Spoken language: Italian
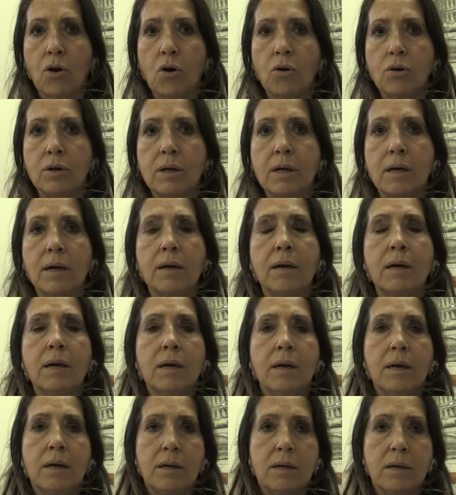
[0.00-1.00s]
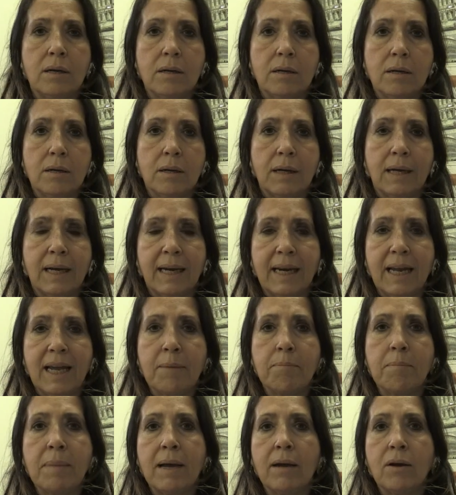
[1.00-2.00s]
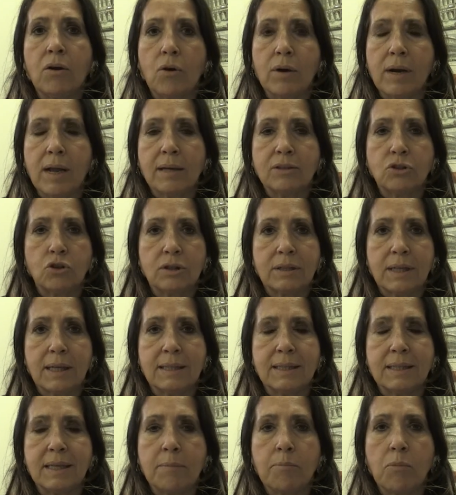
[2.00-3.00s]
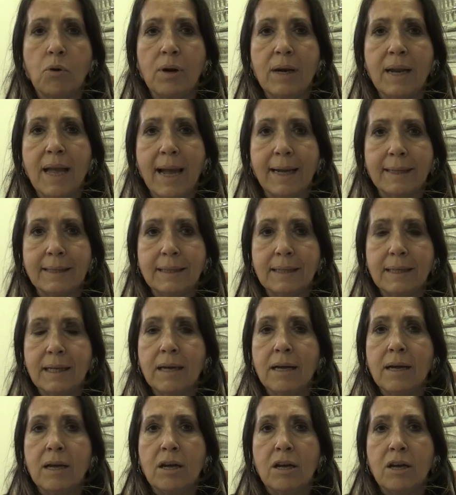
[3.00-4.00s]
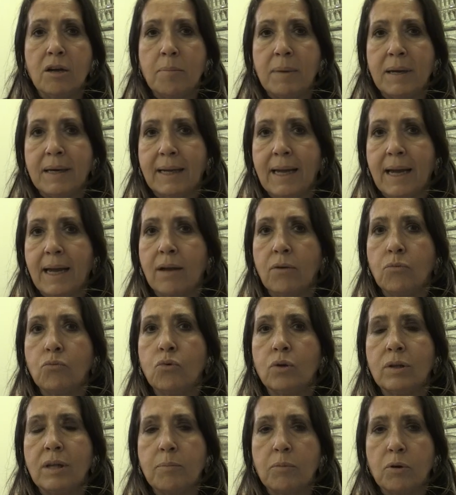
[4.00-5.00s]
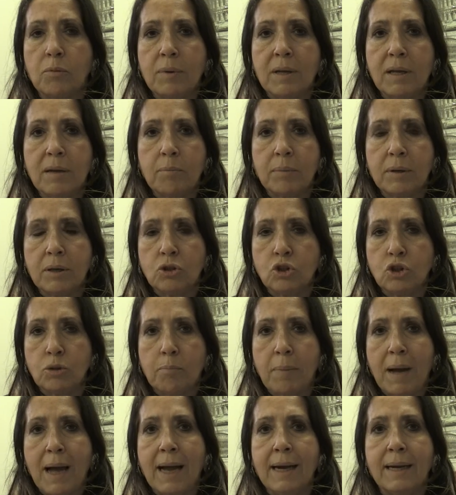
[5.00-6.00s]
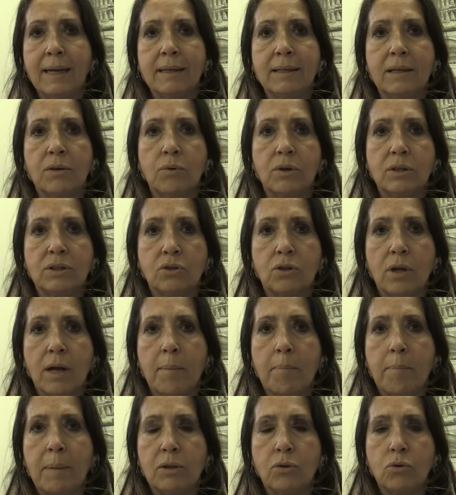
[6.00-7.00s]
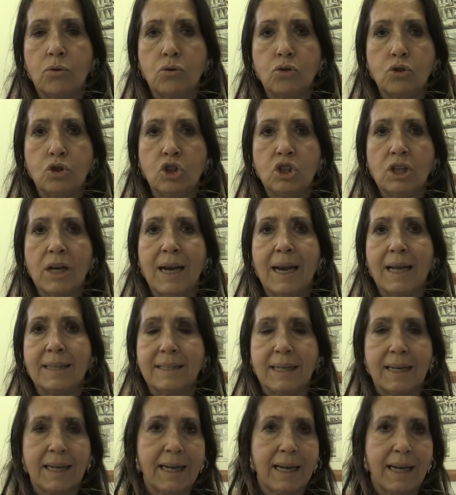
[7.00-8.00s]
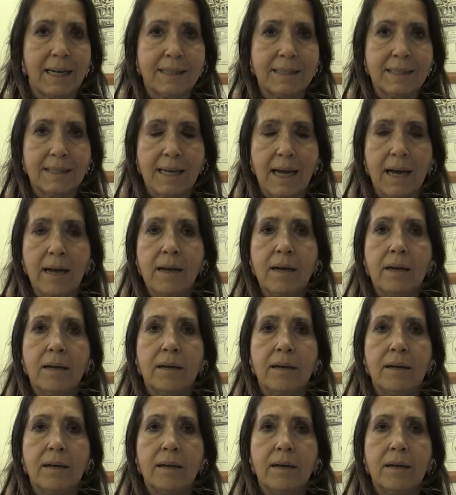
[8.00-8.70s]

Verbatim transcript: con creme, con sostanze emollienti, perché uno dei problemi principali di questa patologia è la secchezza